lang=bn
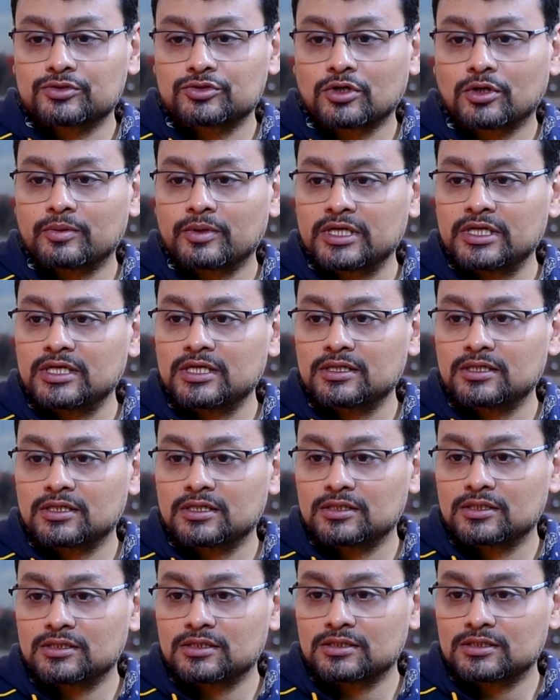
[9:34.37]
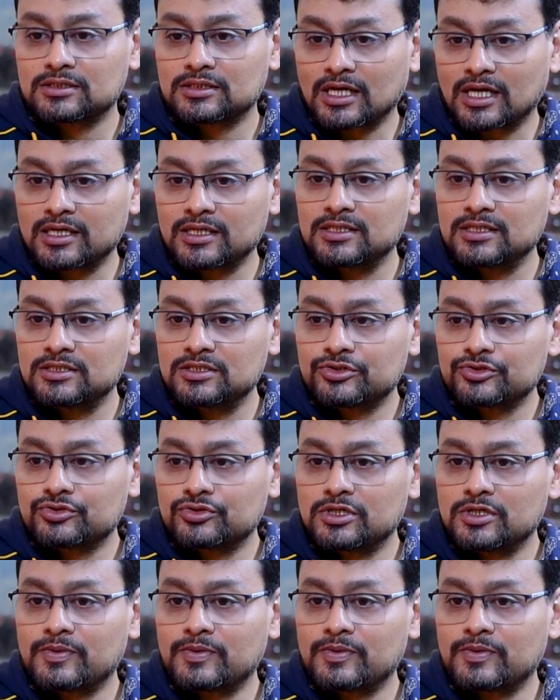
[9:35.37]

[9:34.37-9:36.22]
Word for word: সবারই তার নিজস্ব